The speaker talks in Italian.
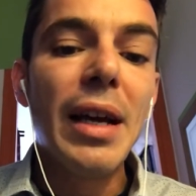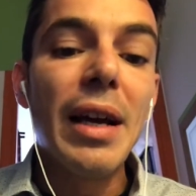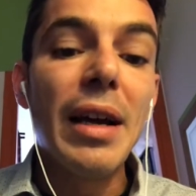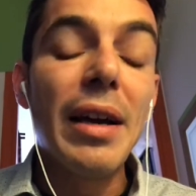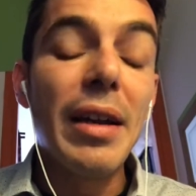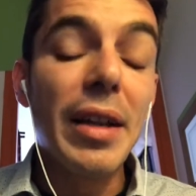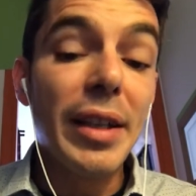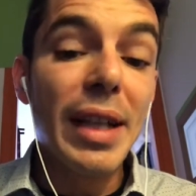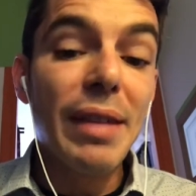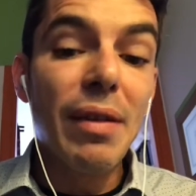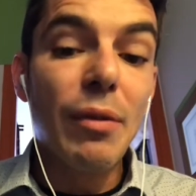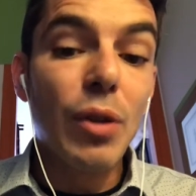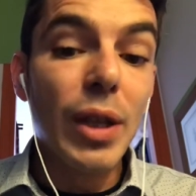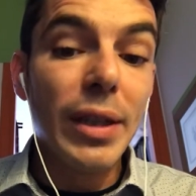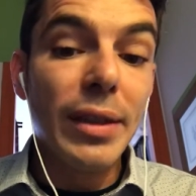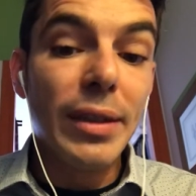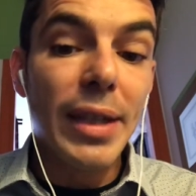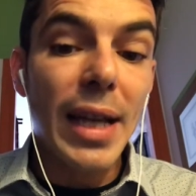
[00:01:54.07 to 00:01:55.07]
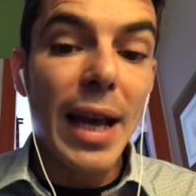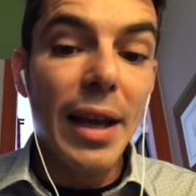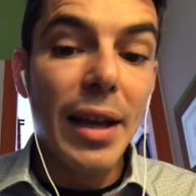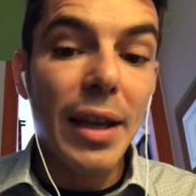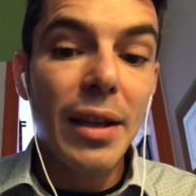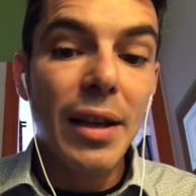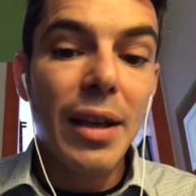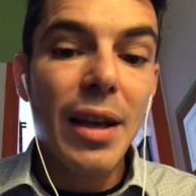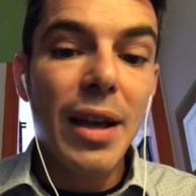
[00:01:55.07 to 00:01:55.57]
rideva volentieri
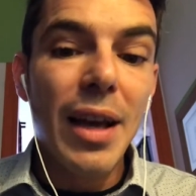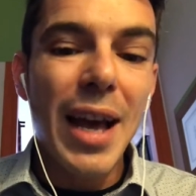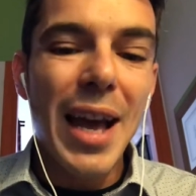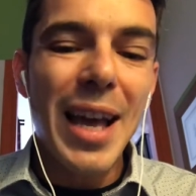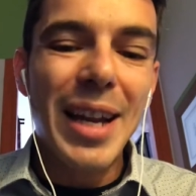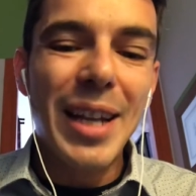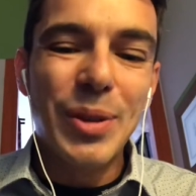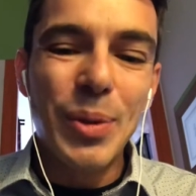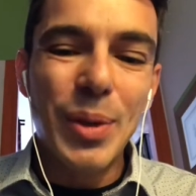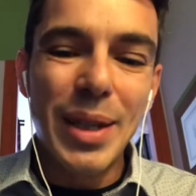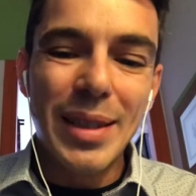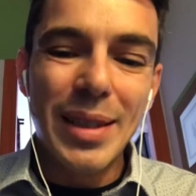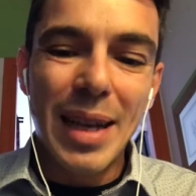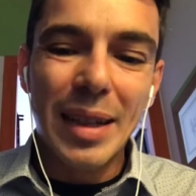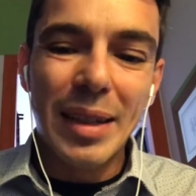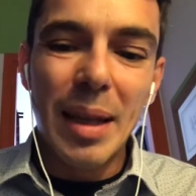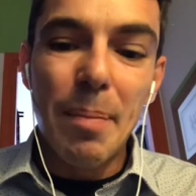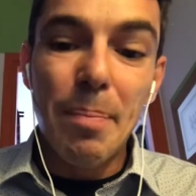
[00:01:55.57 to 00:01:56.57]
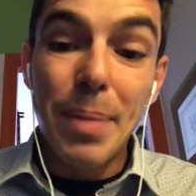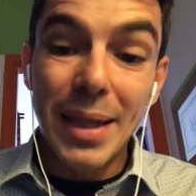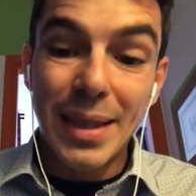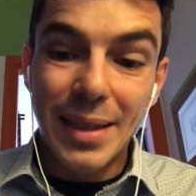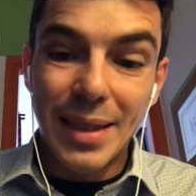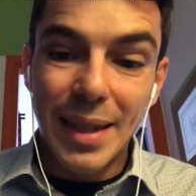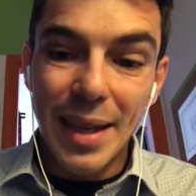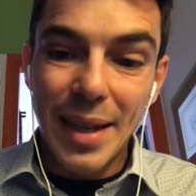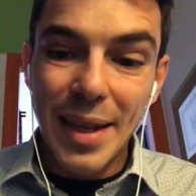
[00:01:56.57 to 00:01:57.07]
e le sue risate
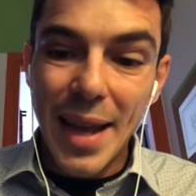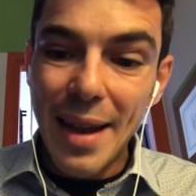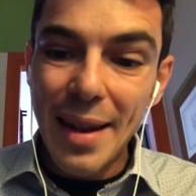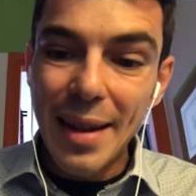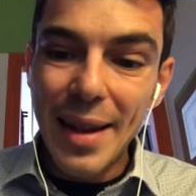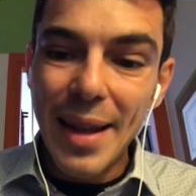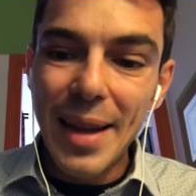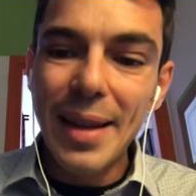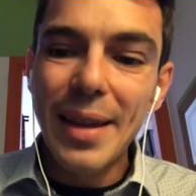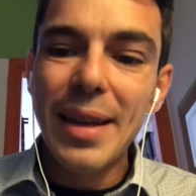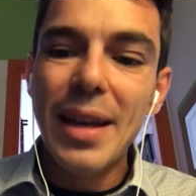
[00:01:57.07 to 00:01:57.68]
pazzierielle